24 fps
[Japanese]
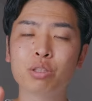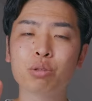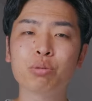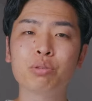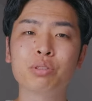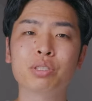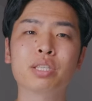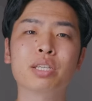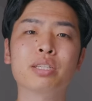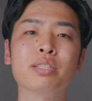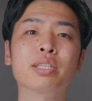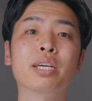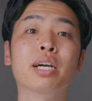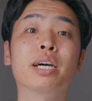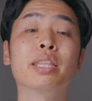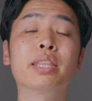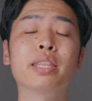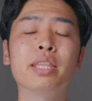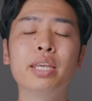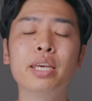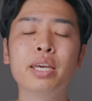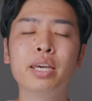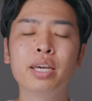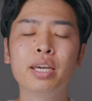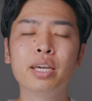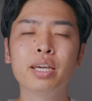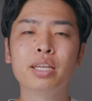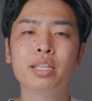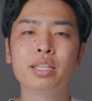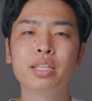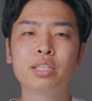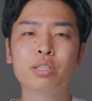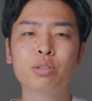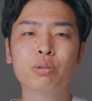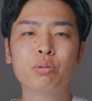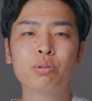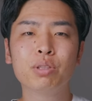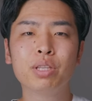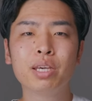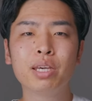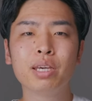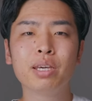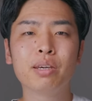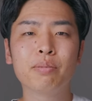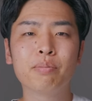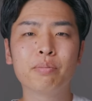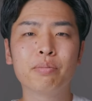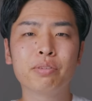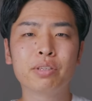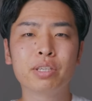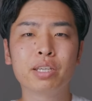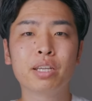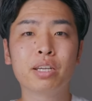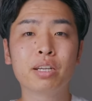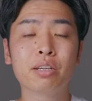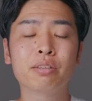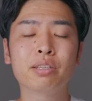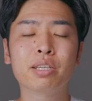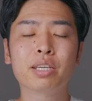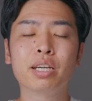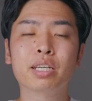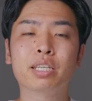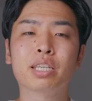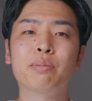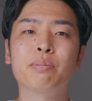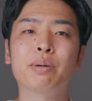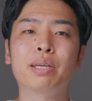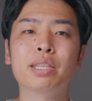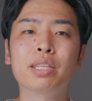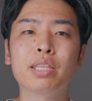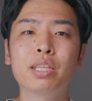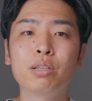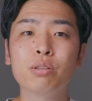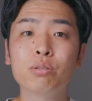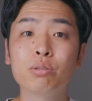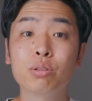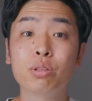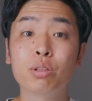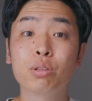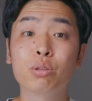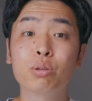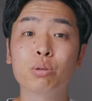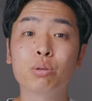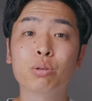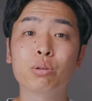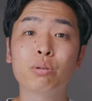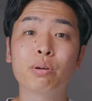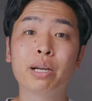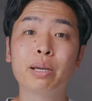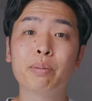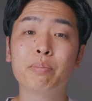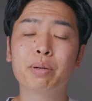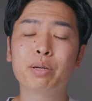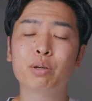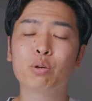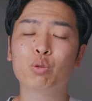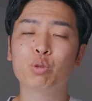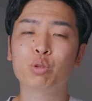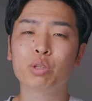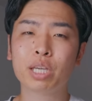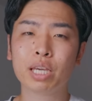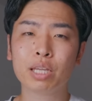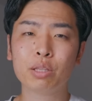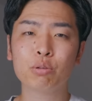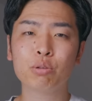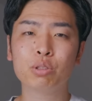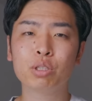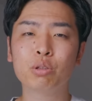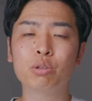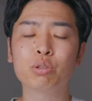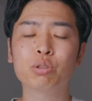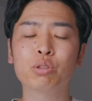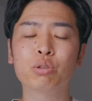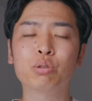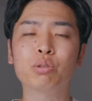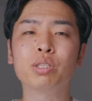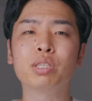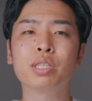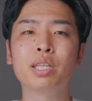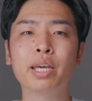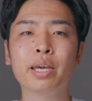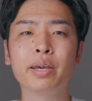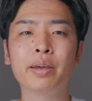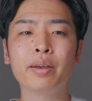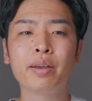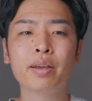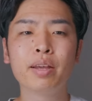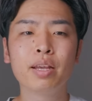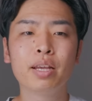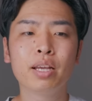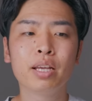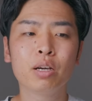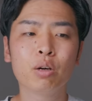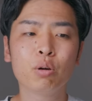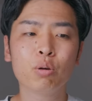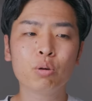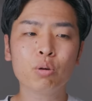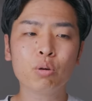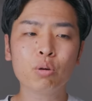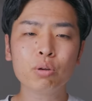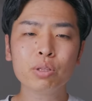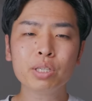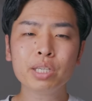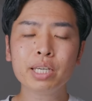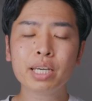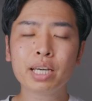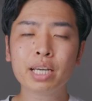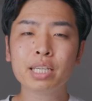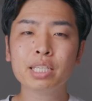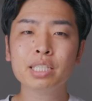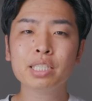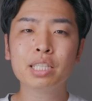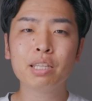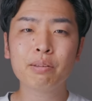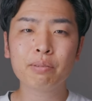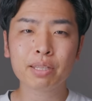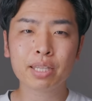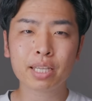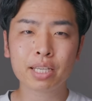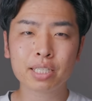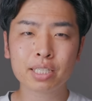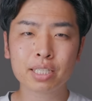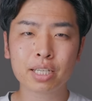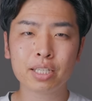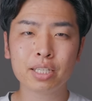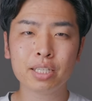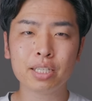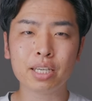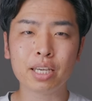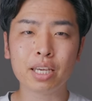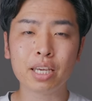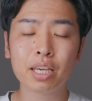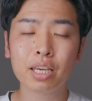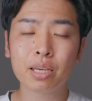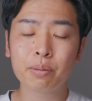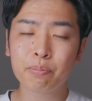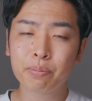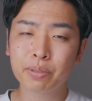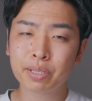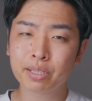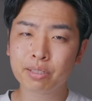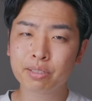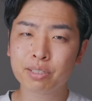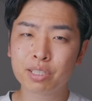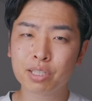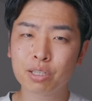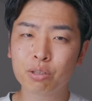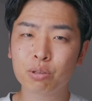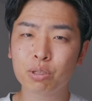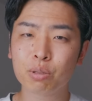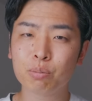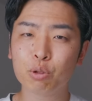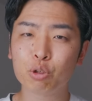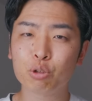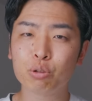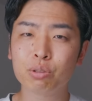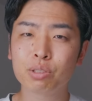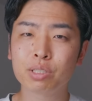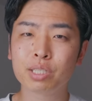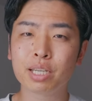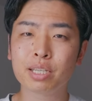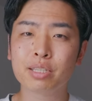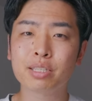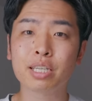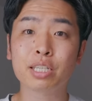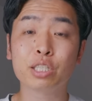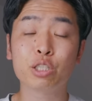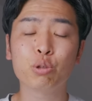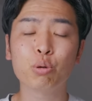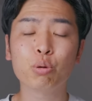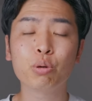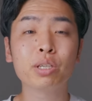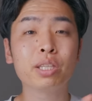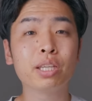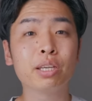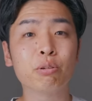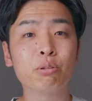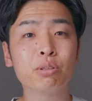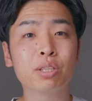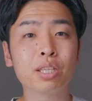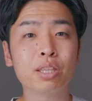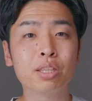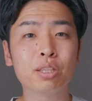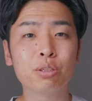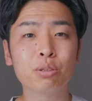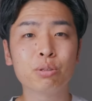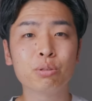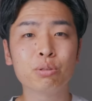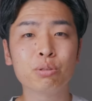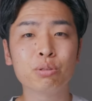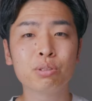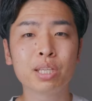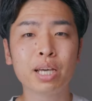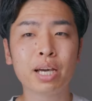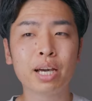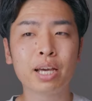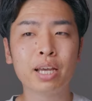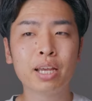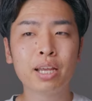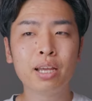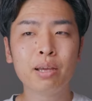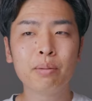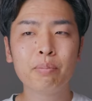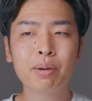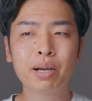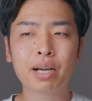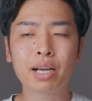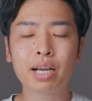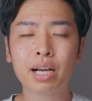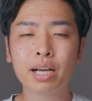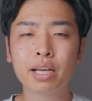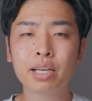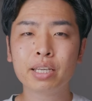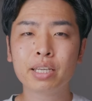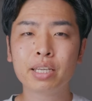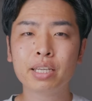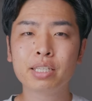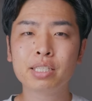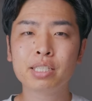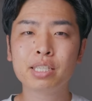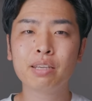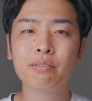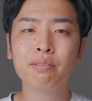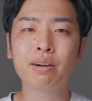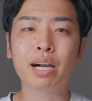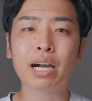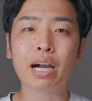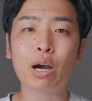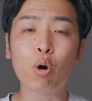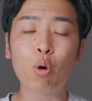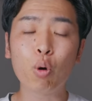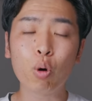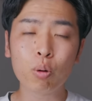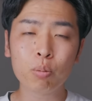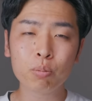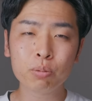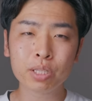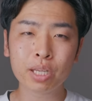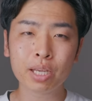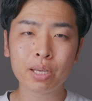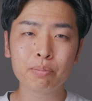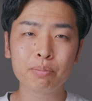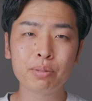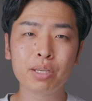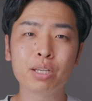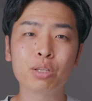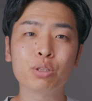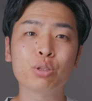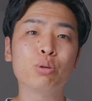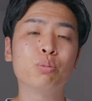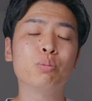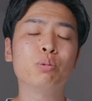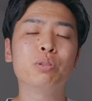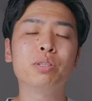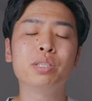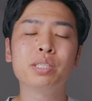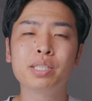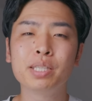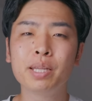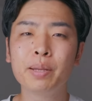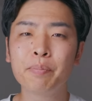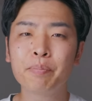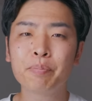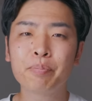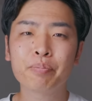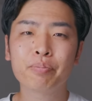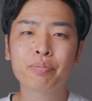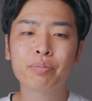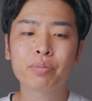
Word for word: とフルサイズがあってでそこでヒエラルキーが決まってるっていうところはやっぱりこのキャノンニコンソニーでここに関しては確かに APS-C よりもフルサイズが上位だよねっていう風な、まあ、関係性は概ね見えると思うんですね。